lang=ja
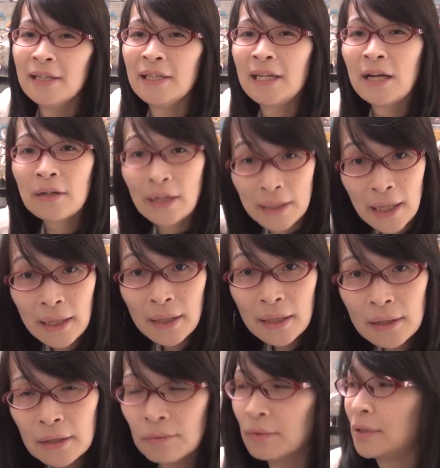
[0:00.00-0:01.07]
いけるかな
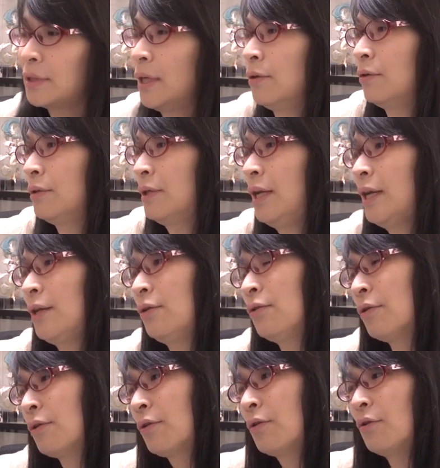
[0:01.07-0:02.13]
と思ったの。だけ
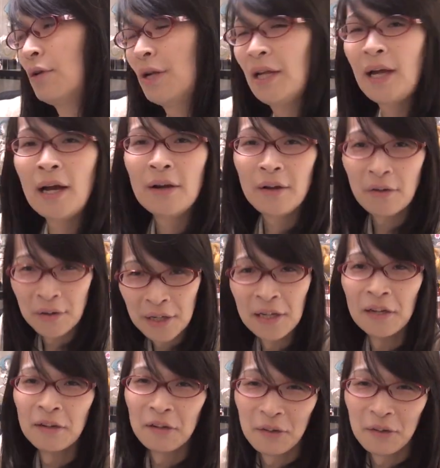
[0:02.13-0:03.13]
ど、これでやるより、